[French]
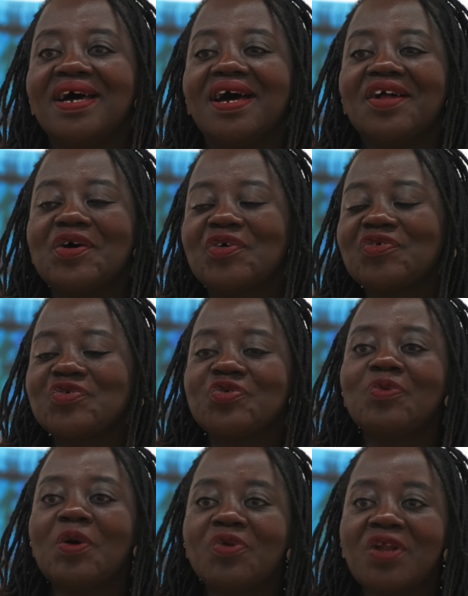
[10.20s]
Alors, je
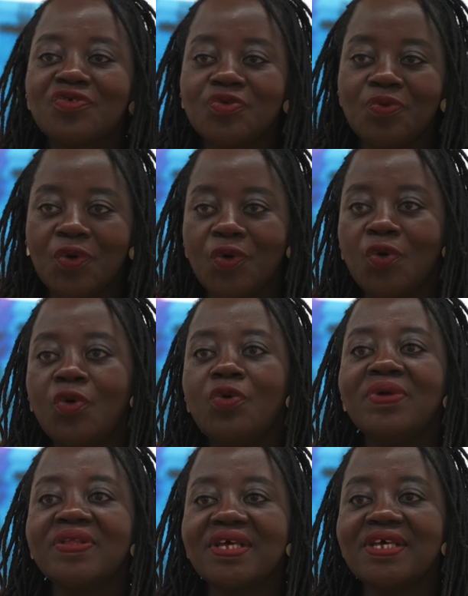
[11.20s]
suis Maboula
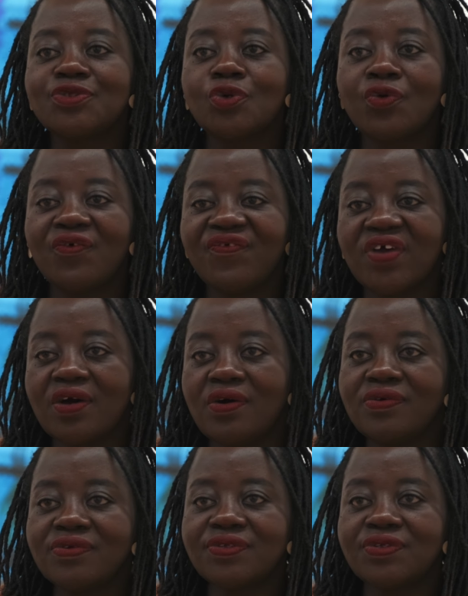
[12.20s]
Soumoro, maîtresse de
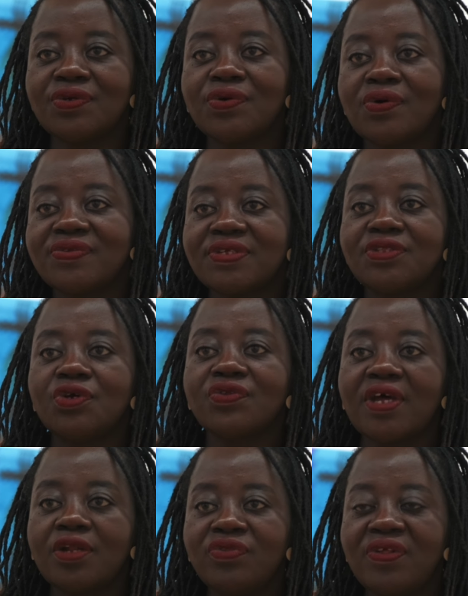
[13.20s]
conférences, euh,
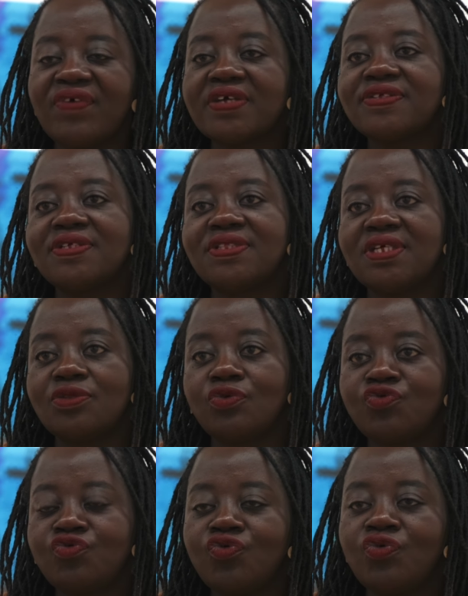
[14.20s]
enseignante à l'Université
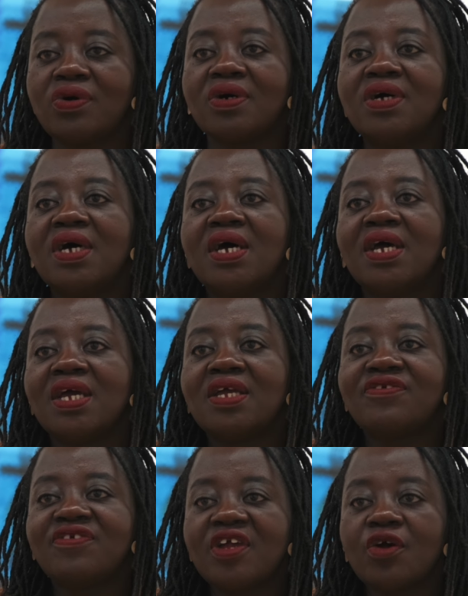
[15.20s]
de Tours.
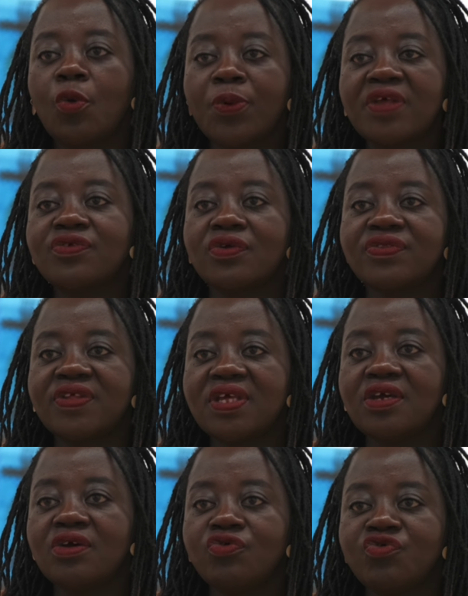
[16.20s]
Et j'ai
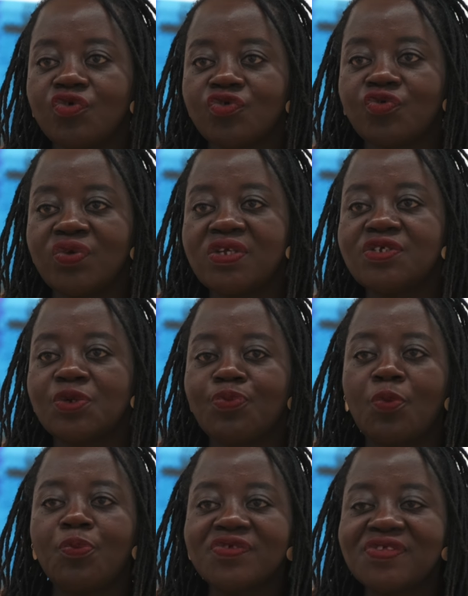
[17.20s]
représenté aujourd'hui, j'ai
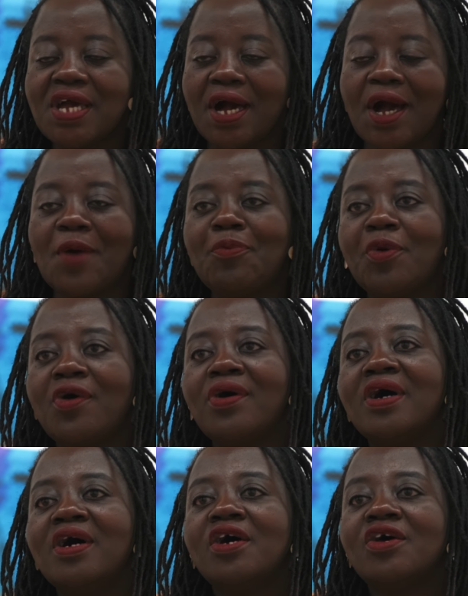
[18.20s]
proposé un
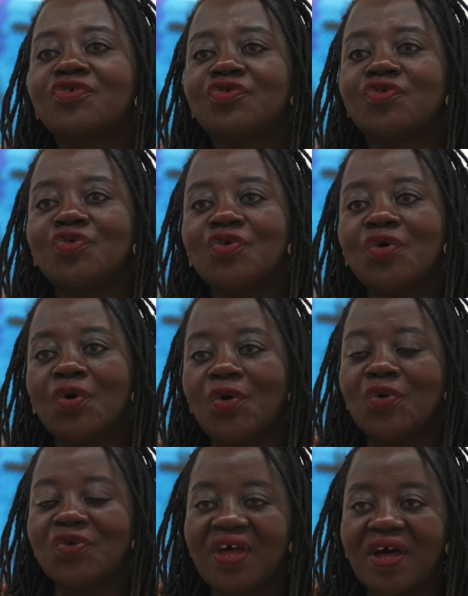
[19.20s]
rapport sur
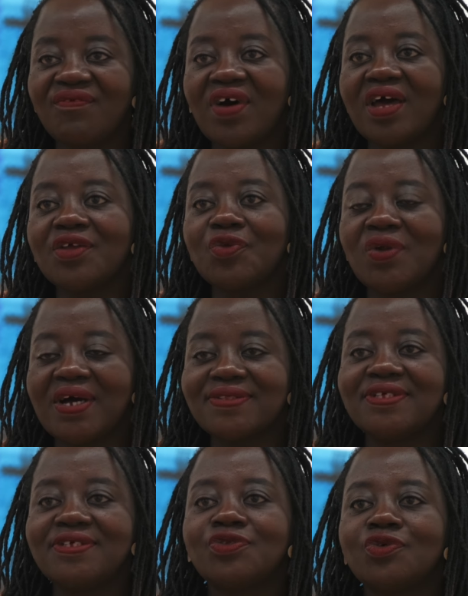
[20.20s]
euh, le travail de
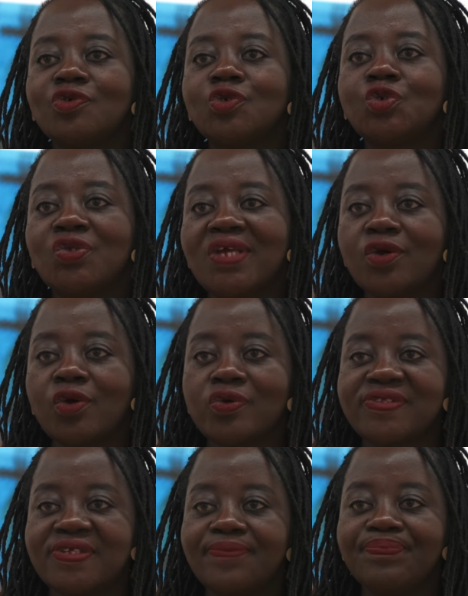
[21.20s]
l'artiste Julien
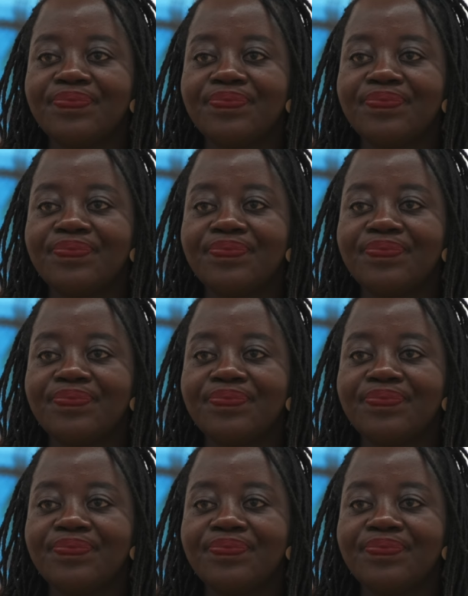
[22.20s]
Creuset.